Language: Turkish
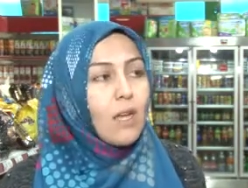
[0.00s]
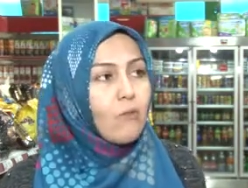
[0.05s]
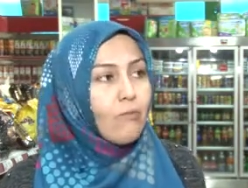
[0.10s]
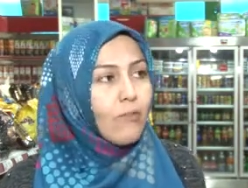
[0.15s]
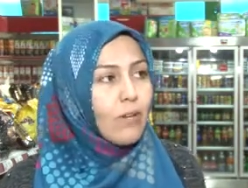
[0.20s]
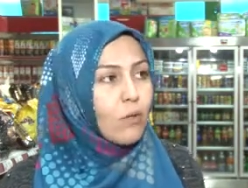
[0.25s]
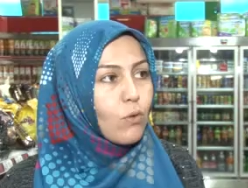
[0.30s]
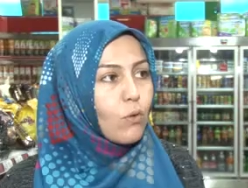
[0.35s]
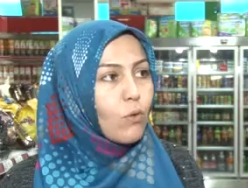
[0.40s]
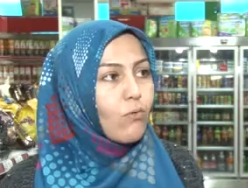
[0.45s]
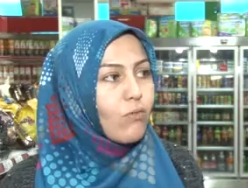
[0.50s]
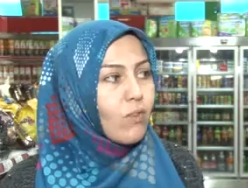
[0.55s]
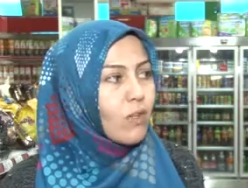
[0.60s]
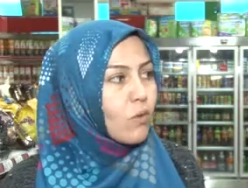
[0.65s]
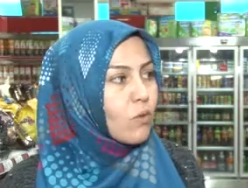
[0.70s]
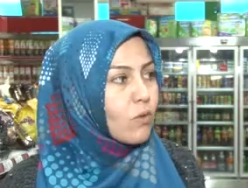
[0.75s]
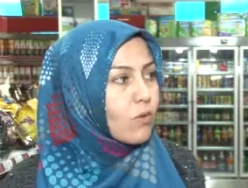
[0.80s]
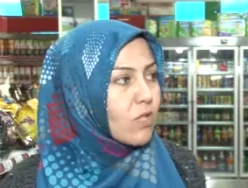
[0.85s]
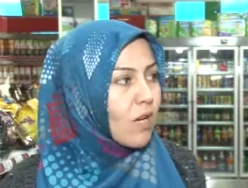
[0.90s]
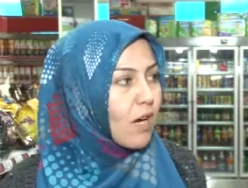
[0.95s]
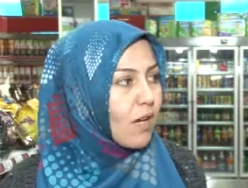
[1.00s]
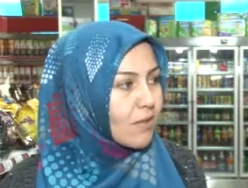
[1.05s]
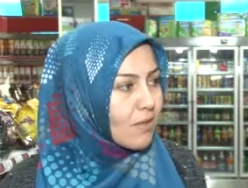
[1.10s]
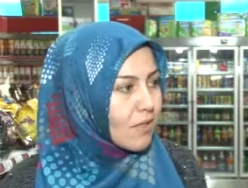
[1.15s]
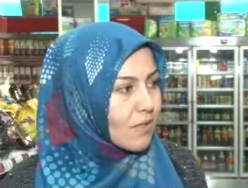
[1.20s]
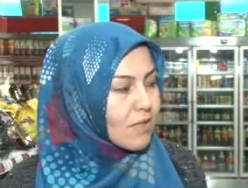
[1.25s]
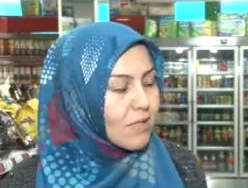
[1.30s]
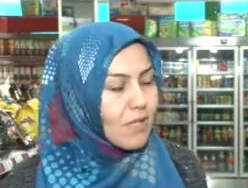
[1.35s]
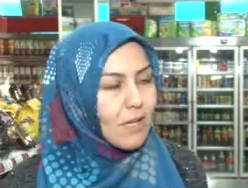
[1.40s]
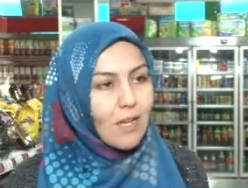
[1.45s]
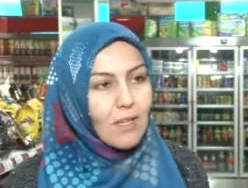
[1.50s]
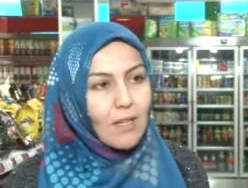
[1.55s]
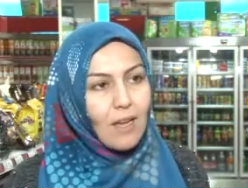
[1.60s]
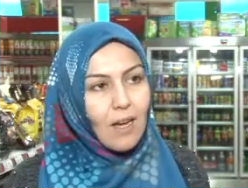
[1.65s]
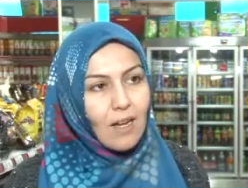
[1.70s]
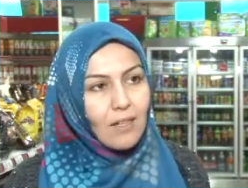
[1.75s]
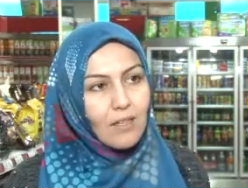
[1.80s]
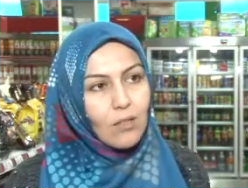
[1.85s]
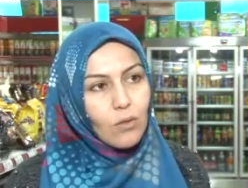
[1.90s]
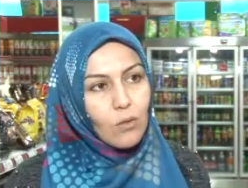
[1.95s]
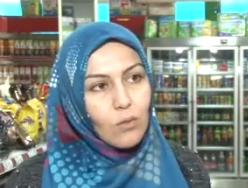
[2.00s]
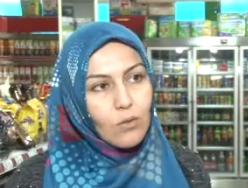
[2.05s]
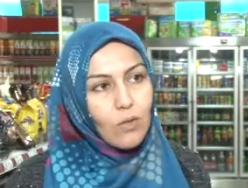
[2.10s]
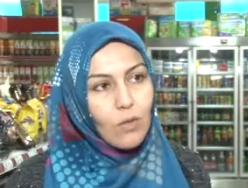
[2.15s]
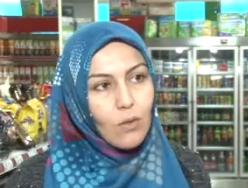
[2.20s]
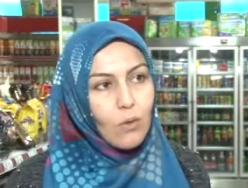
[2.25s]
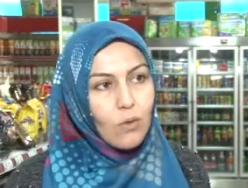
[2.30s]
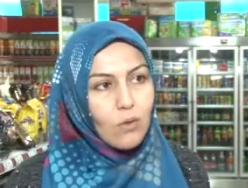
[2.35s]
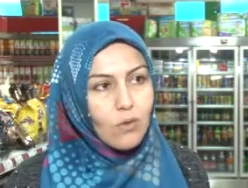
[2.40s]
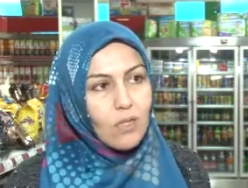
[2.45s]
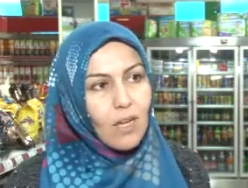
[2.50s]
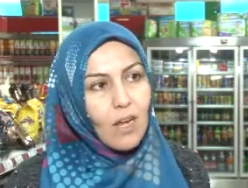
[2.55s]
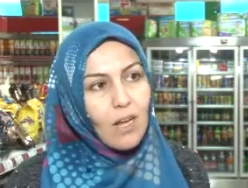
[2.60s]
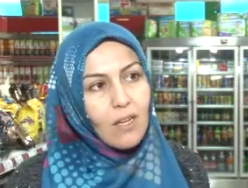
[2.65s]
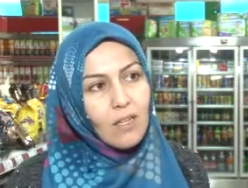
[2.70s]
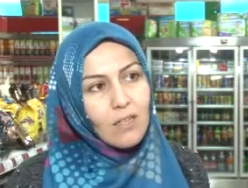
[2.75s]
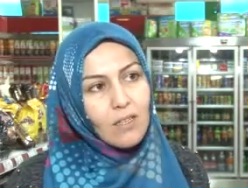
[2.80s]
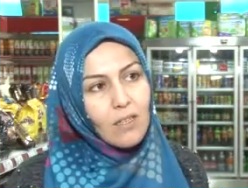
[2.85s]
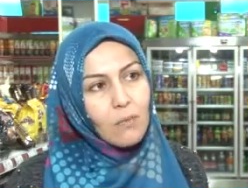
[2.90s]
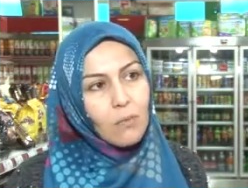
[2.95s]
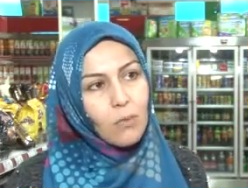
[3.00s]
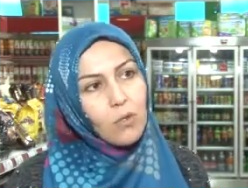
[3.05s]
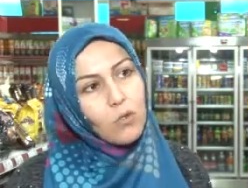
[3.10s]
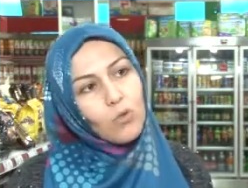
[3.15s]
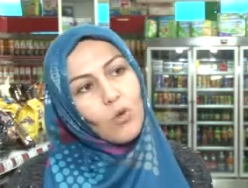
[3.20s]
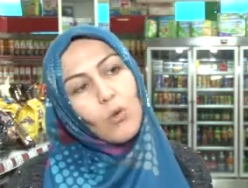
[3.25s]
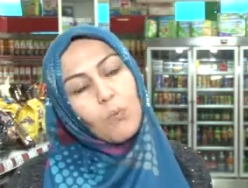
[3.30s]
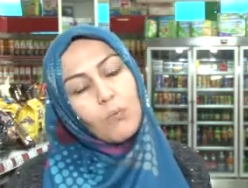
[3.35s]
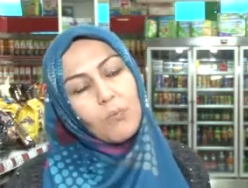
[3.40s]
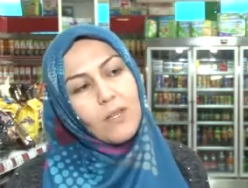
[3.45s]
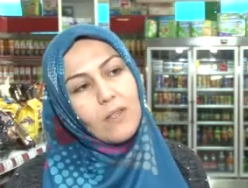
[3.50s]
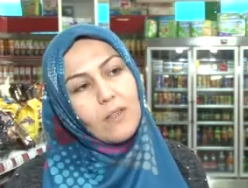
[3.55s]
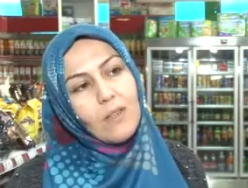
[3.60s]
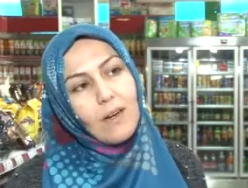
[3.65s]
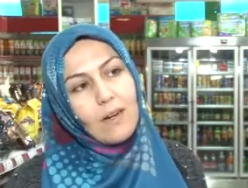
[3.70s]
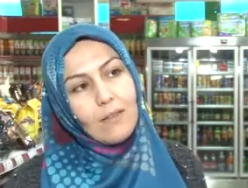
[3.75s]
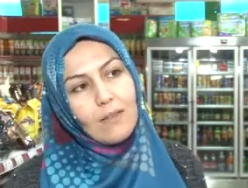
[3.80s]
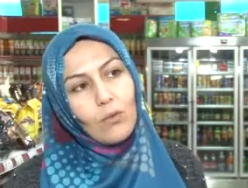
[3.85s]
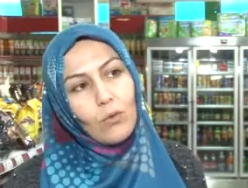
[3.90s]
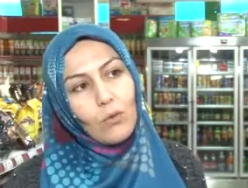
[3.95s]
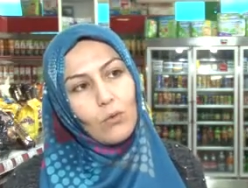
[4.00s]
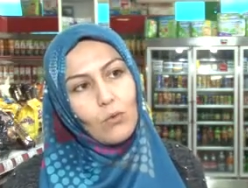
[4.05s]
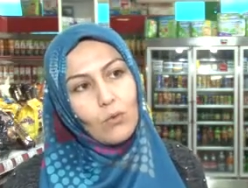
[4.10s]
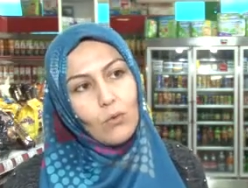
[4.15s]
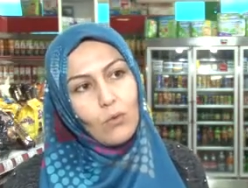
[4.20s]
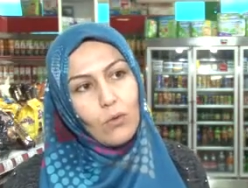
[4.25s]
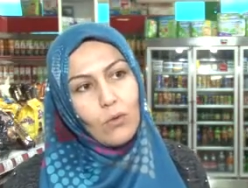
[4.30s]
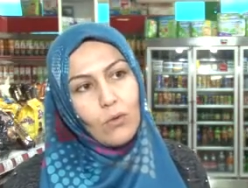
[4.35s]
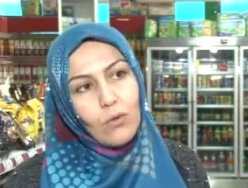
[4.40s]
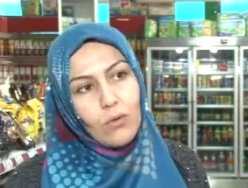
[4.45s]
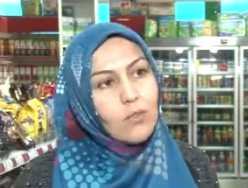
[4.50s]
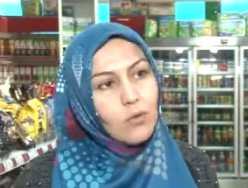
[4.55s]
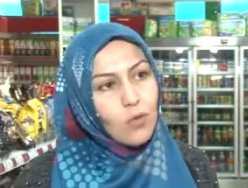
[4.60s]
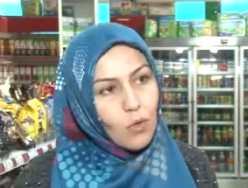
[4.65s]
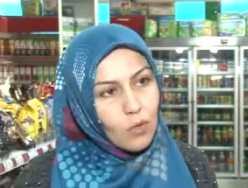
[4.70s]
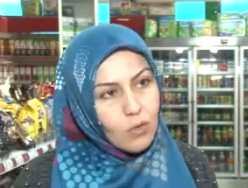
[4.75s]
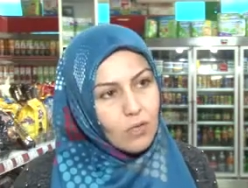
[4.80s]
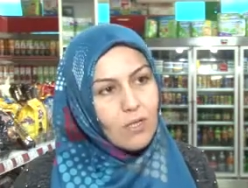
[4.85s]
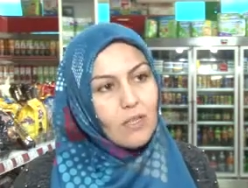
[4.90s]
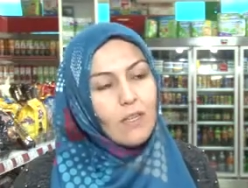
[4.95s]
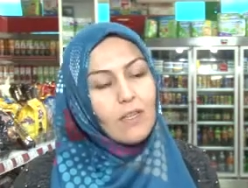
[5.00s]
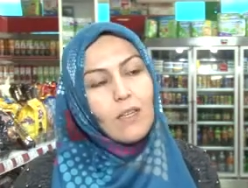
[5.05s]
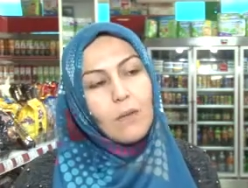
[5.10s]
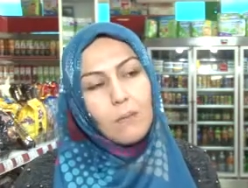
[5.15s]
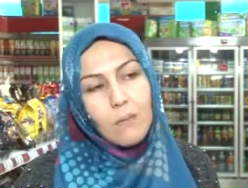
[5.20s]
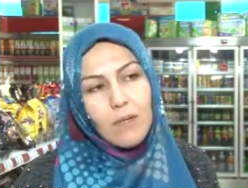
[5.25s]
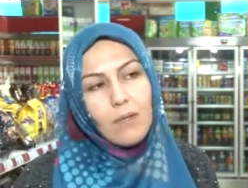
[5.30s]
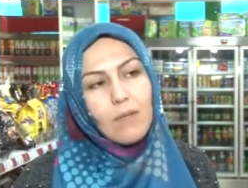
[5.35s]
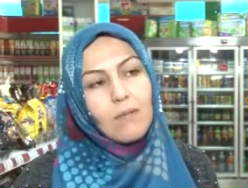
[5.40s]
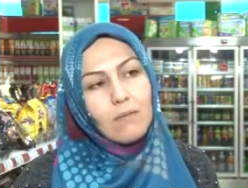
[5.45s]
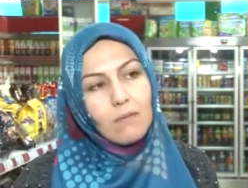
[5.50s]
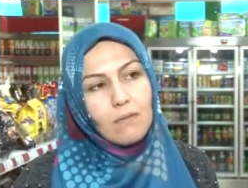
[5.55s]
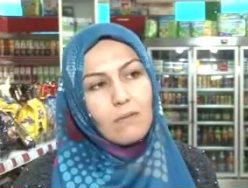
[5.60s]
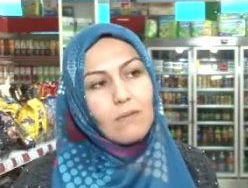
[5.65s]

Ve gün ve gün çantasıyla geldiği günler özellikle böyle çok miktarda götürüyor. Çok sayıda bir